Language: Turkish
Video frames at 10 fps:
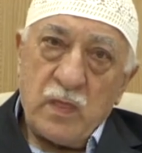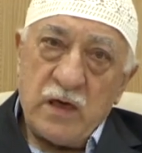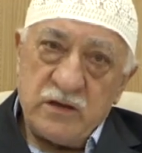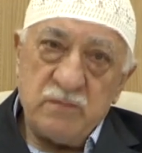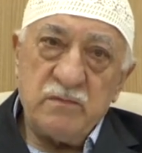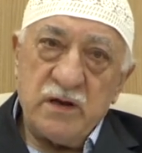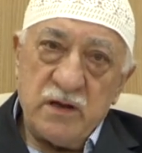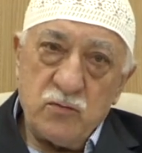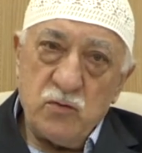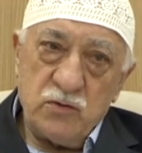
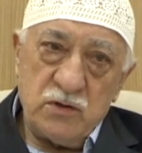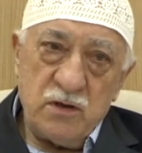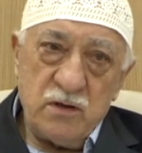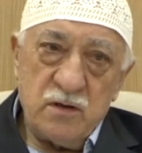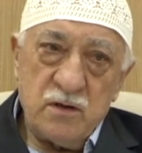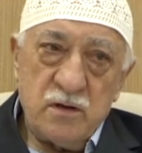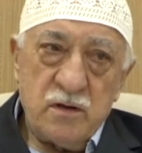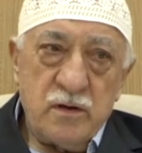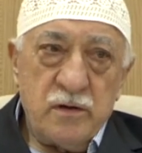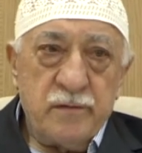hekimlere diyor ki
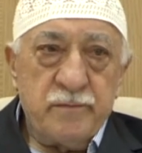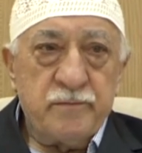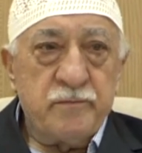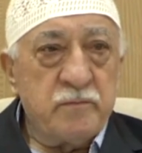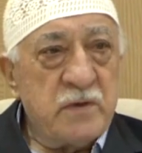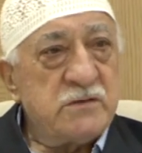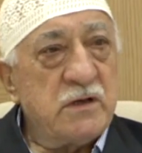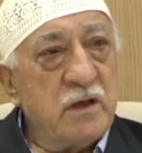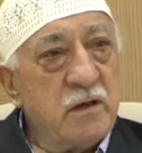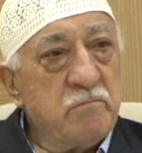
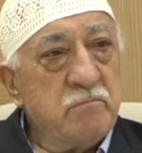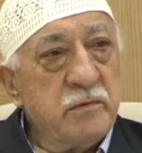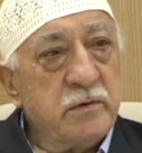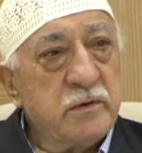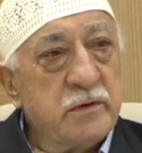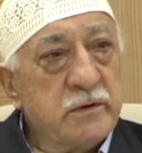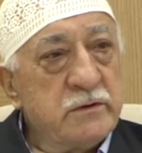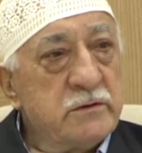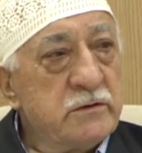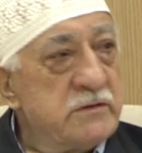mesela
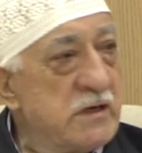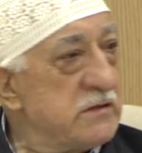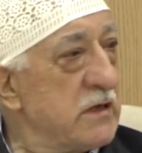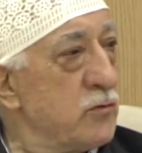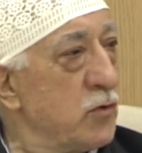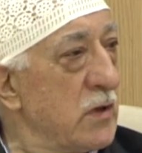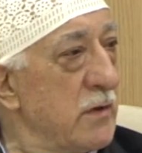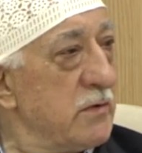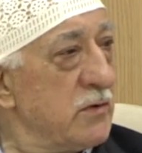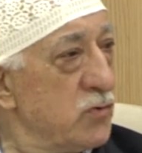80 de
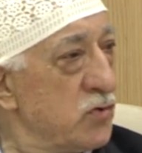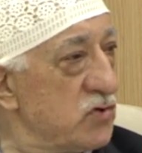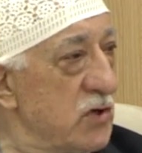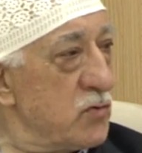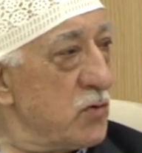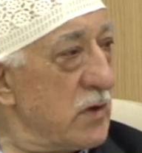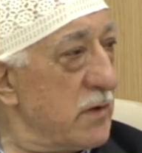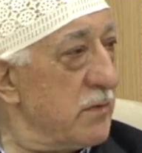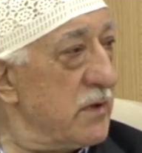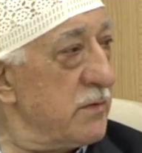olabilir, 90 da
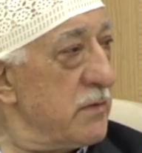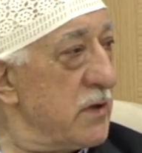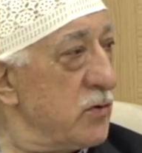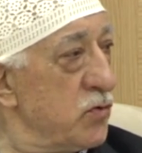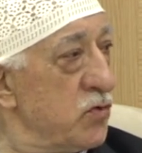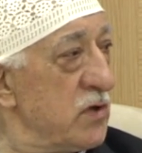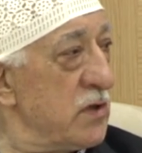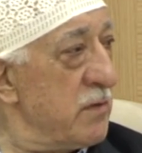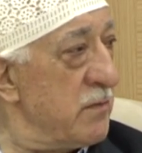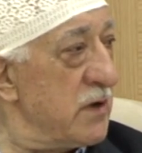olabilir. Belki
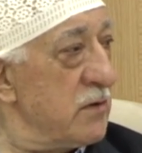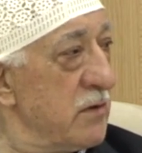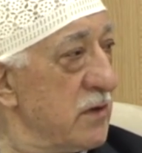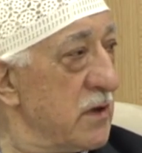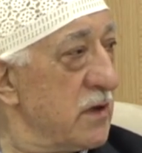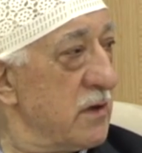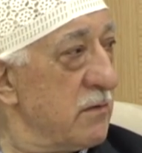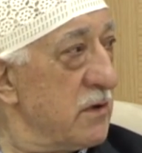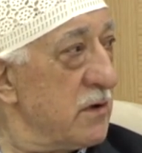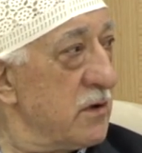100'e de merdiven
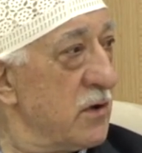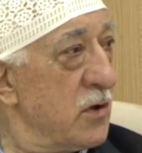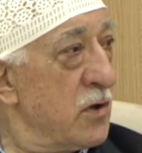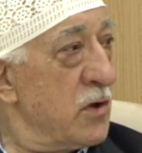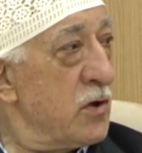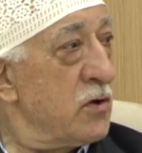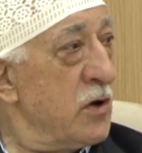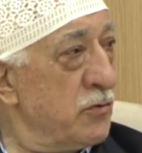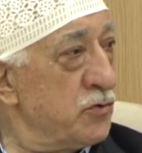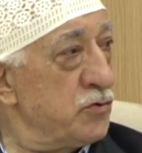dayayabilir.
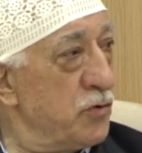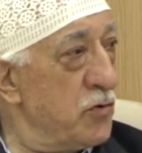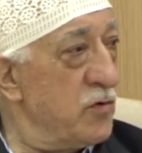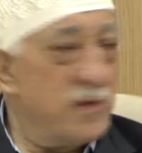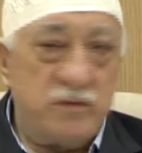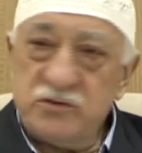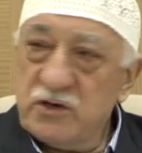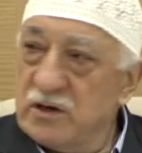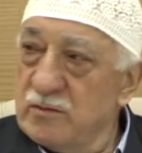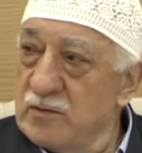Yahu şu ölüme bir
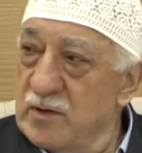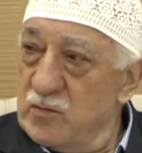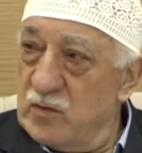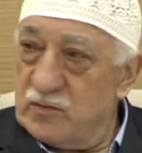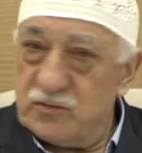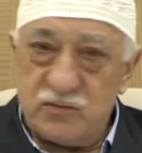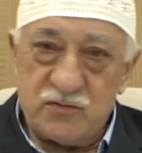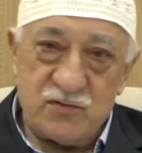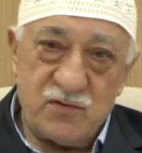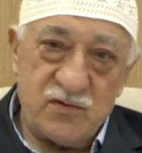çare bulamıyor
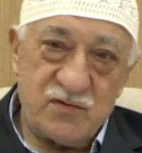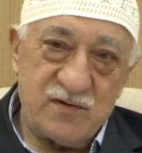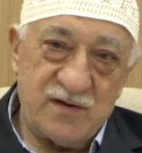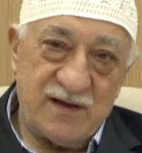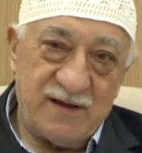musunuz diyor.